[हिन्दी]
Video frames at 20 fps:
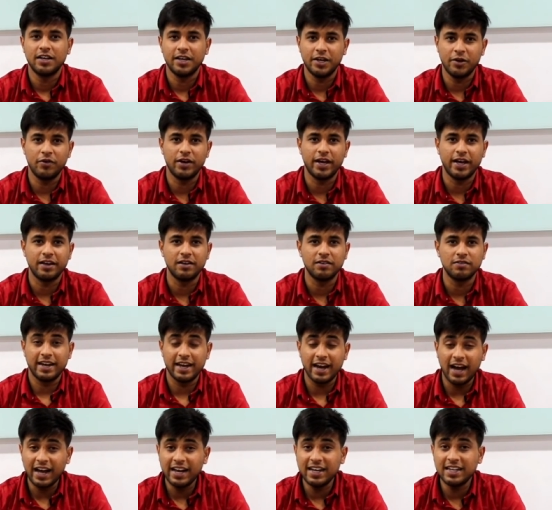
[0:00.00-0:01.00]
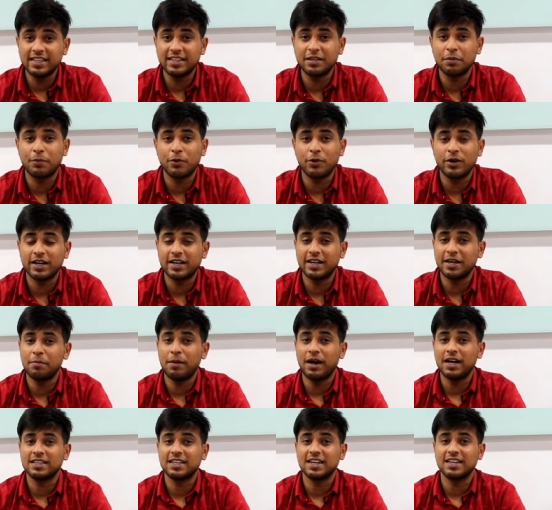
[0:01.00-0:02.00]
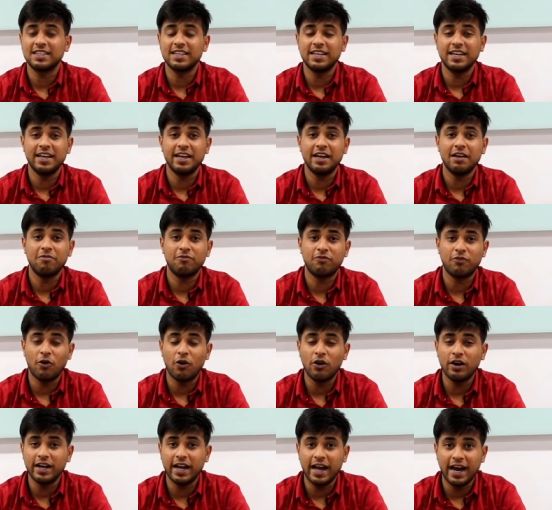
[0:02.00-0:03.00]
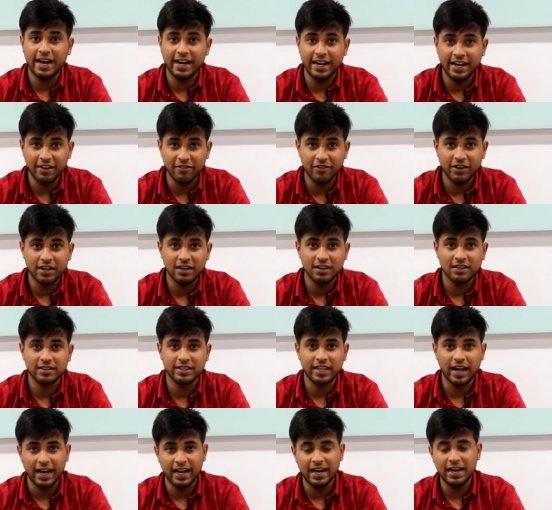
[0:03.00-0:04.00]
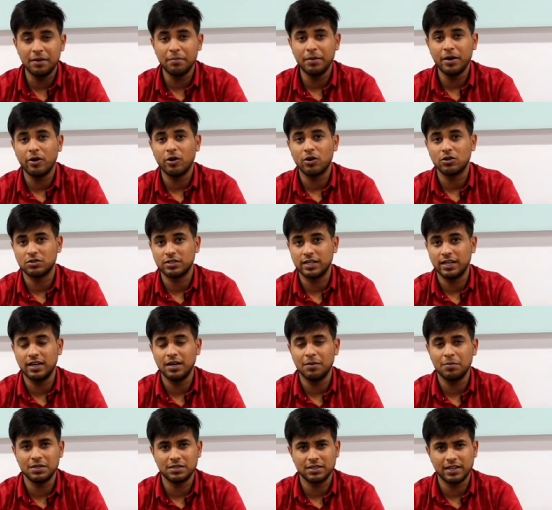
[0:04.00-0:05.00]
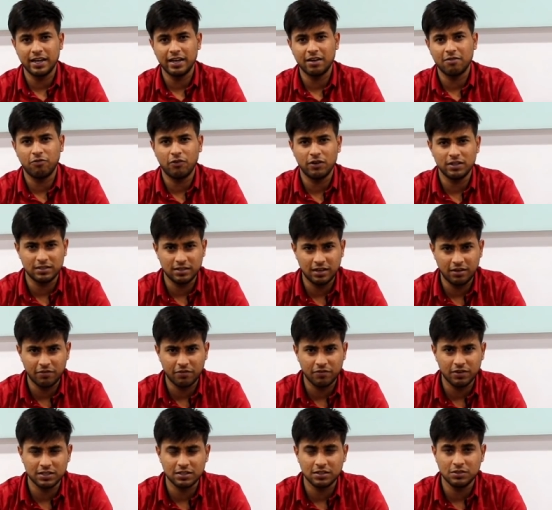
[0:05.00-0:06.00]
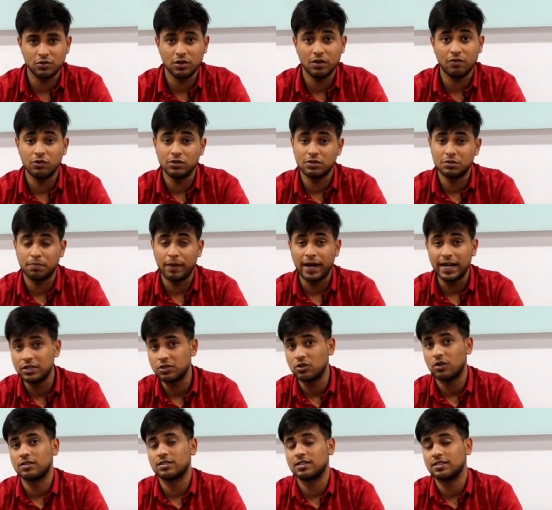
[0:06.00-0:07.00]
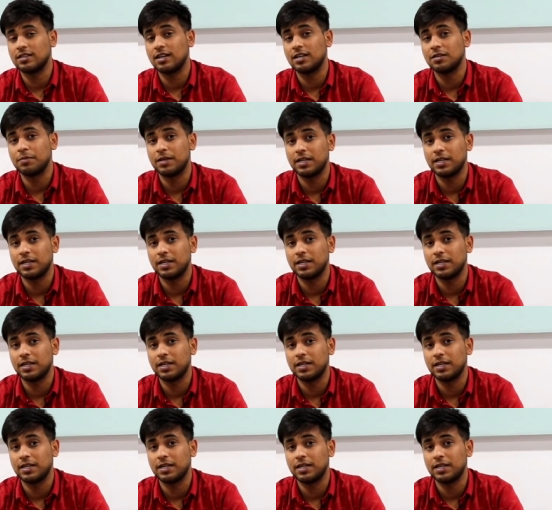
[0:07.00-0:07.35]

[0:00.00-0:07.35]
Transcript: हिंडाई नाइन्थ प्रोडक्ट की बात करते हैं फॉर्ड एंडेवर थाईलैंड में और ऑस्ट्रेलिया में इसका एक फर्स्ट वर्जन जो है वो स्पाई शॉट्स के साथ